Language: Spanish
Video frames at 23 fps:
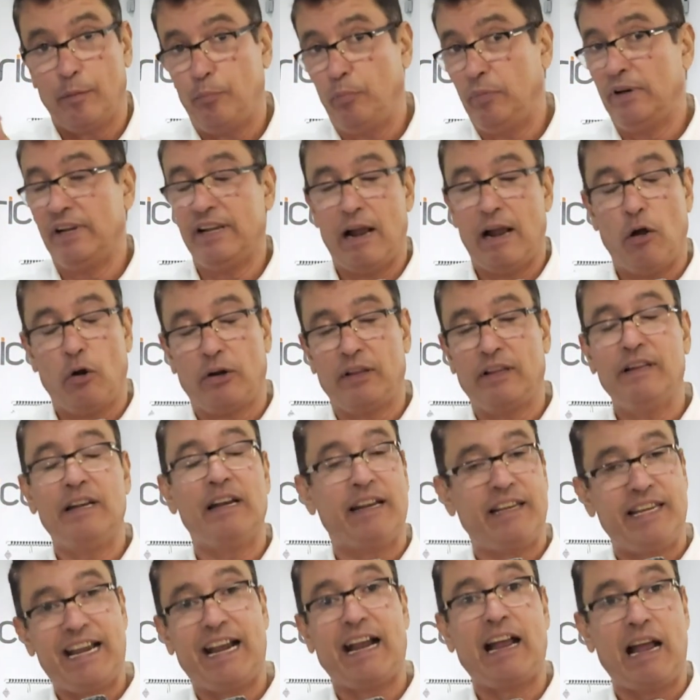la orden
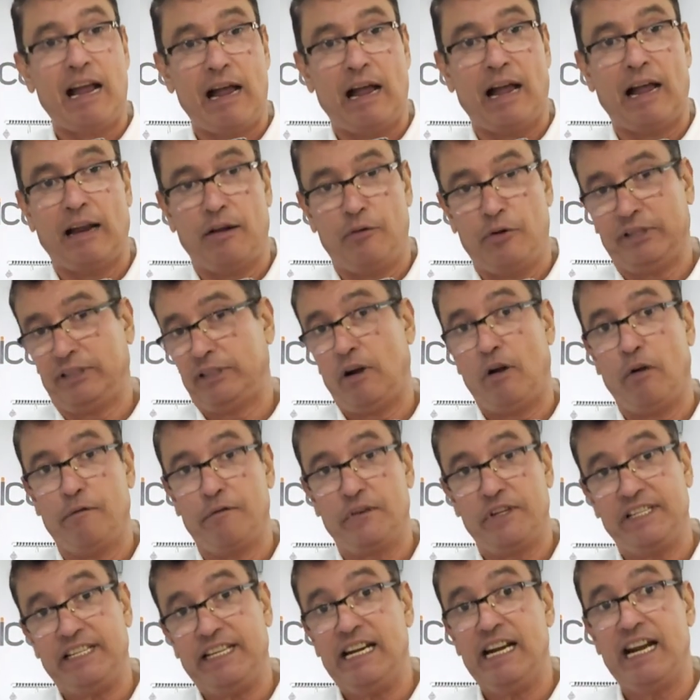le llega a nuestras
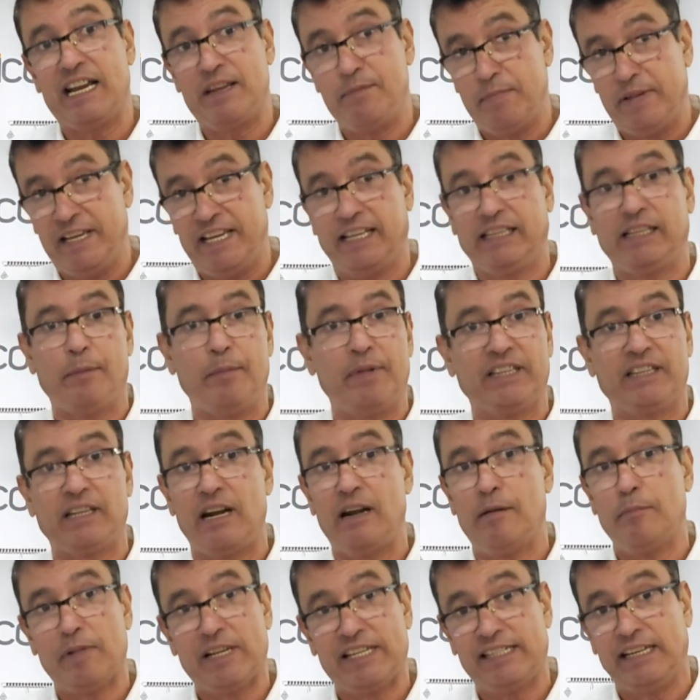oficinas, inmediatamente el
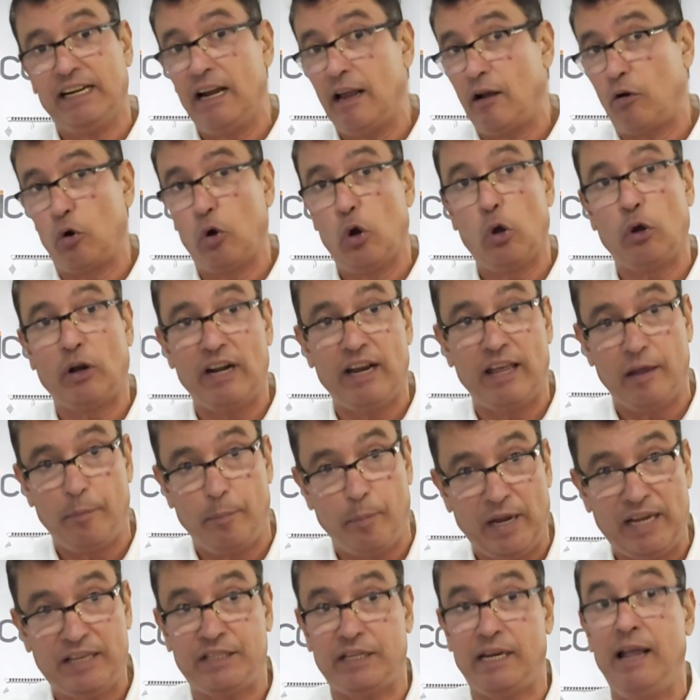almacén la coloca y la
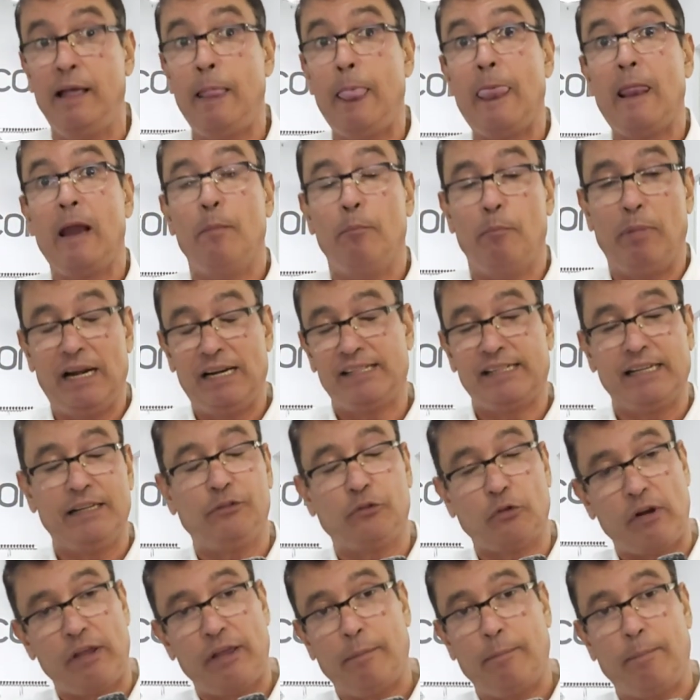despacha, va al
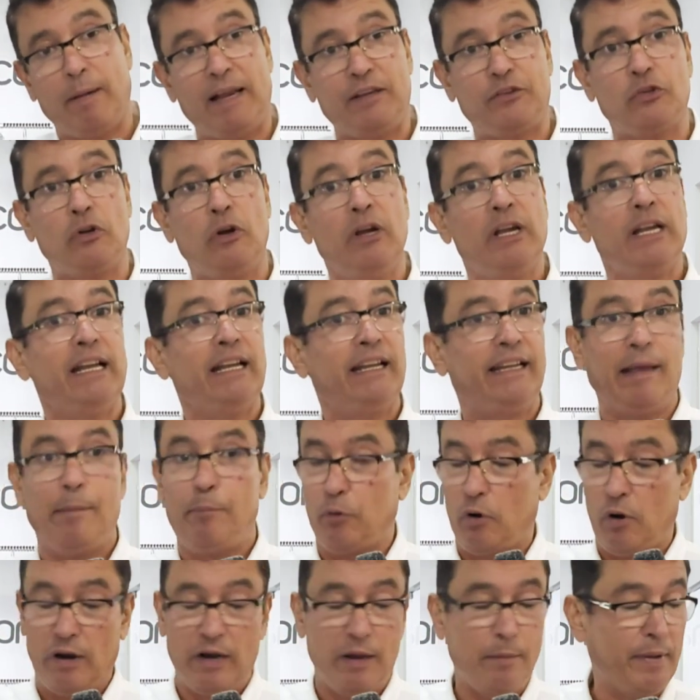centro de despacho, que
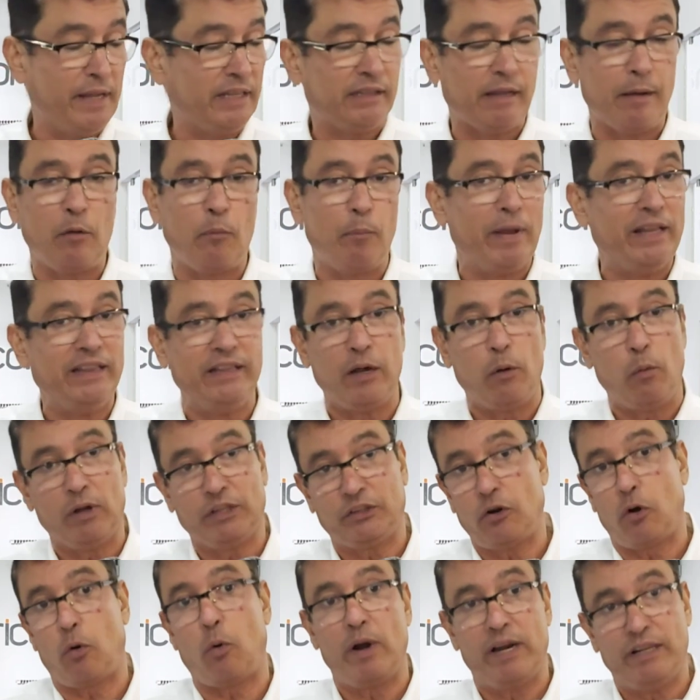probablemente
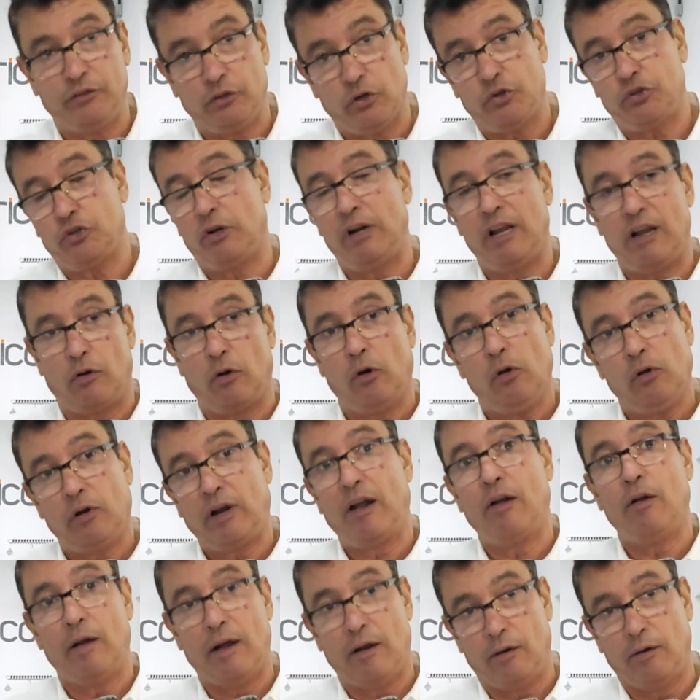24, 48, la
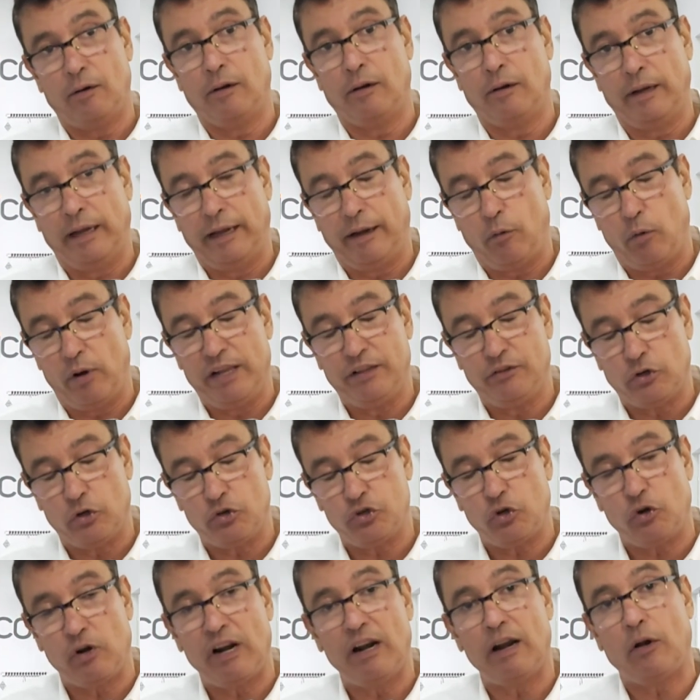coloca, 48 ah, ah, eh,
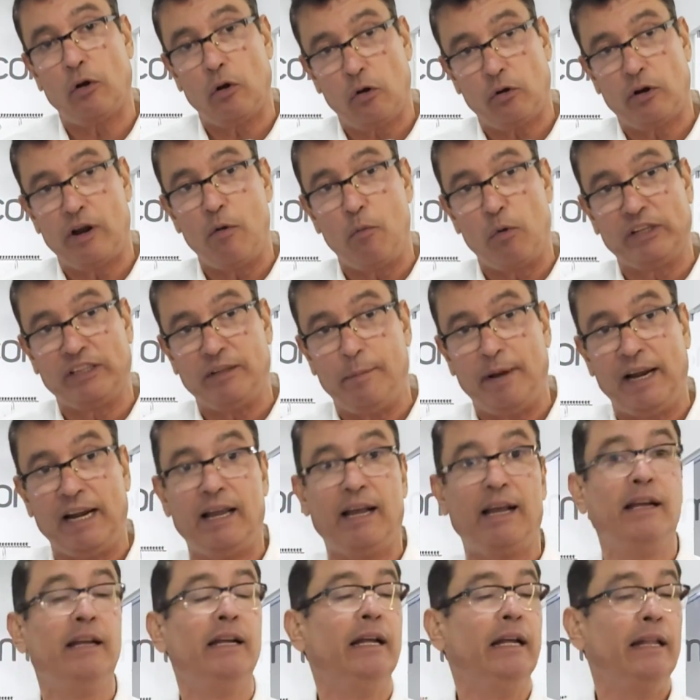horas la coloca en Guatemala
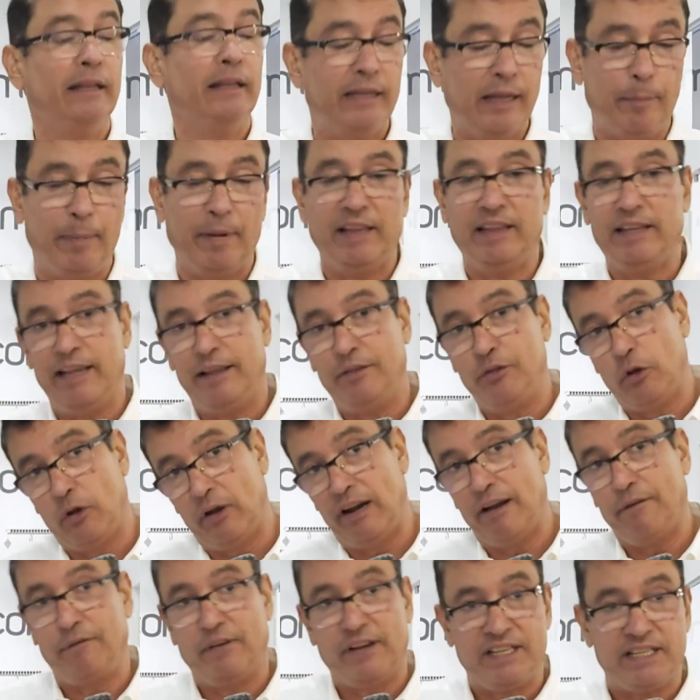dependiendo de
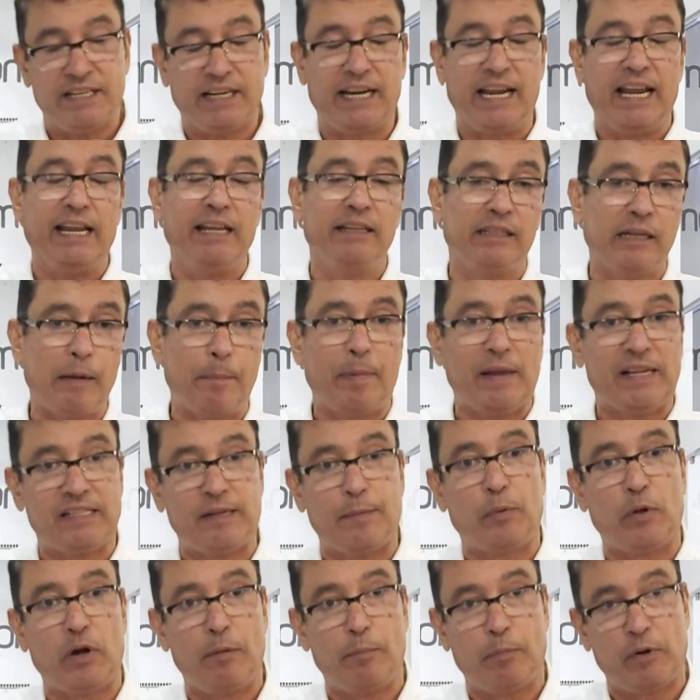la fecha que entre, pasa
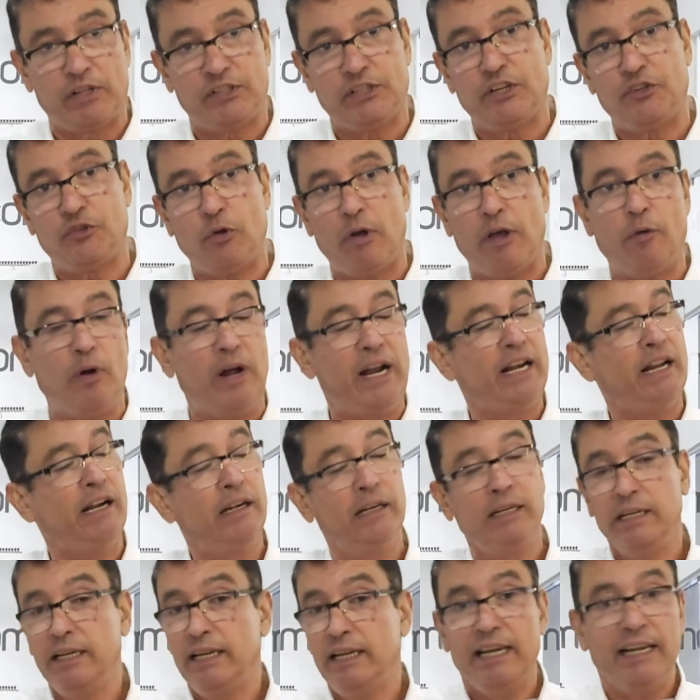por el proceso de aduana
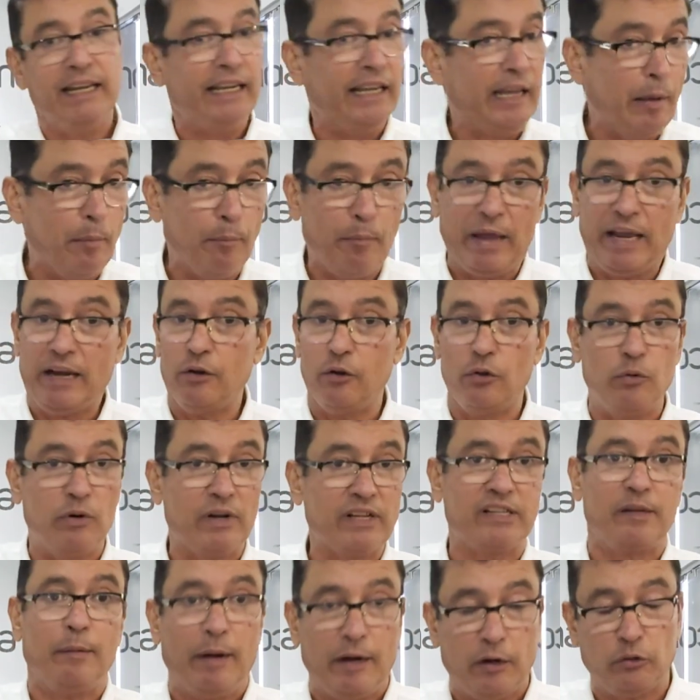y en menos de una
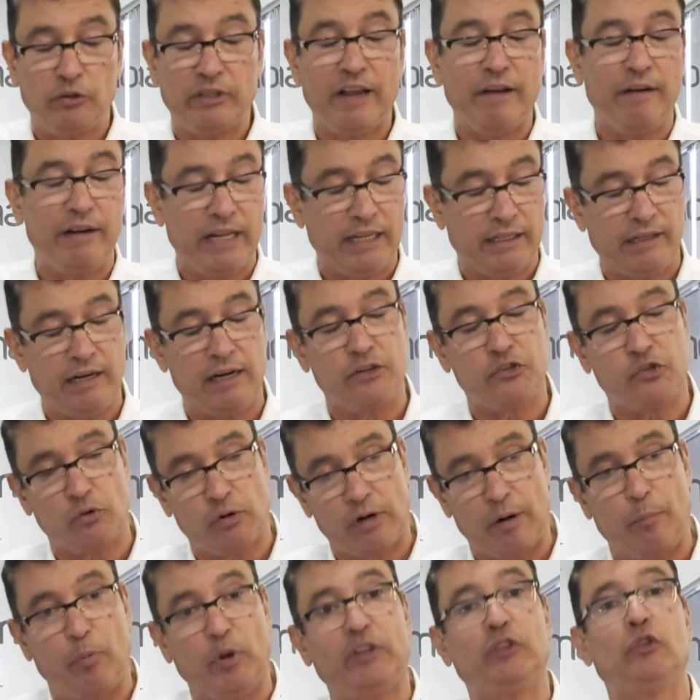semana usted debería tener su
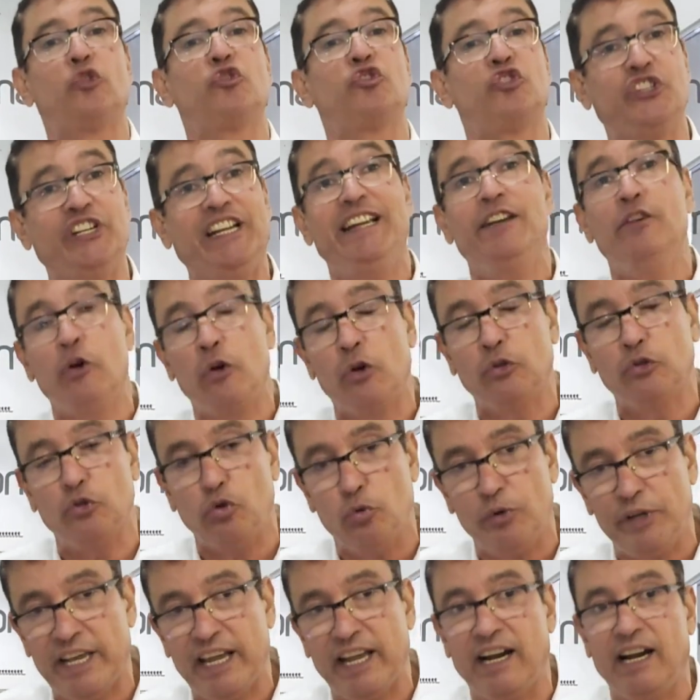repuesto si no lo
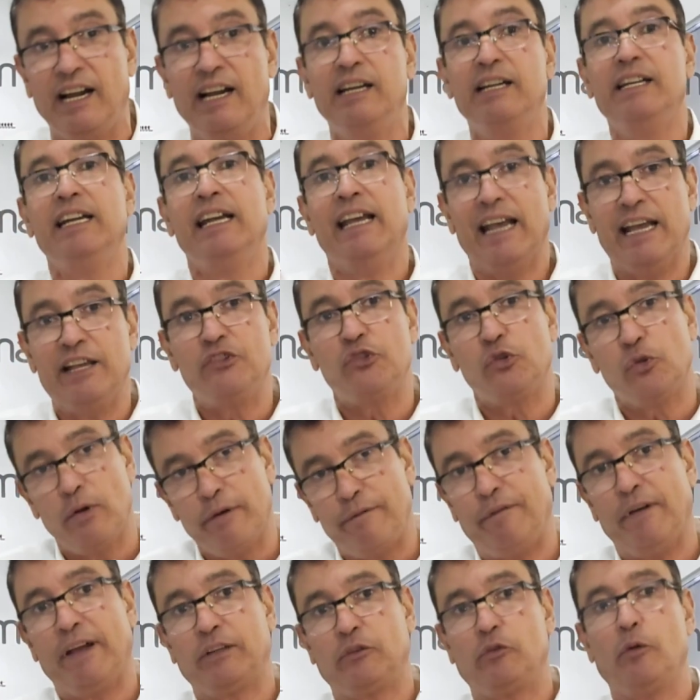tuviera en su
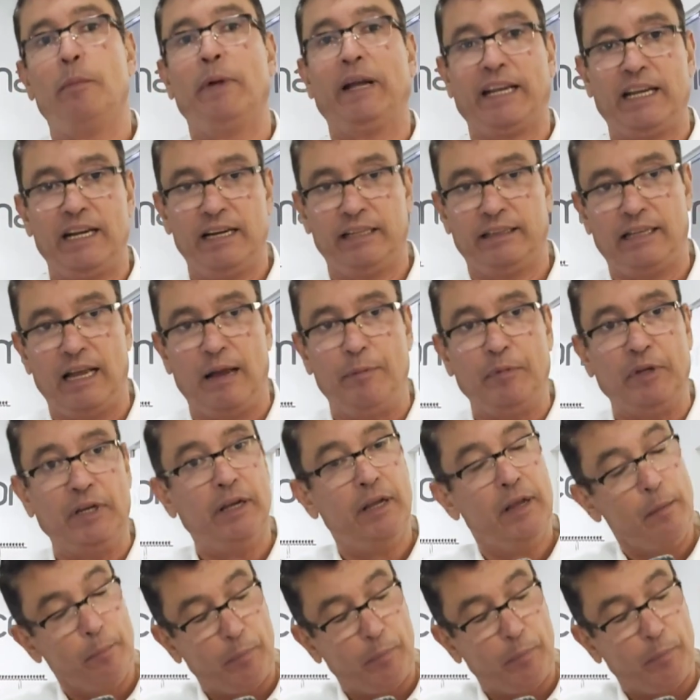efecto. máquinas Tamis.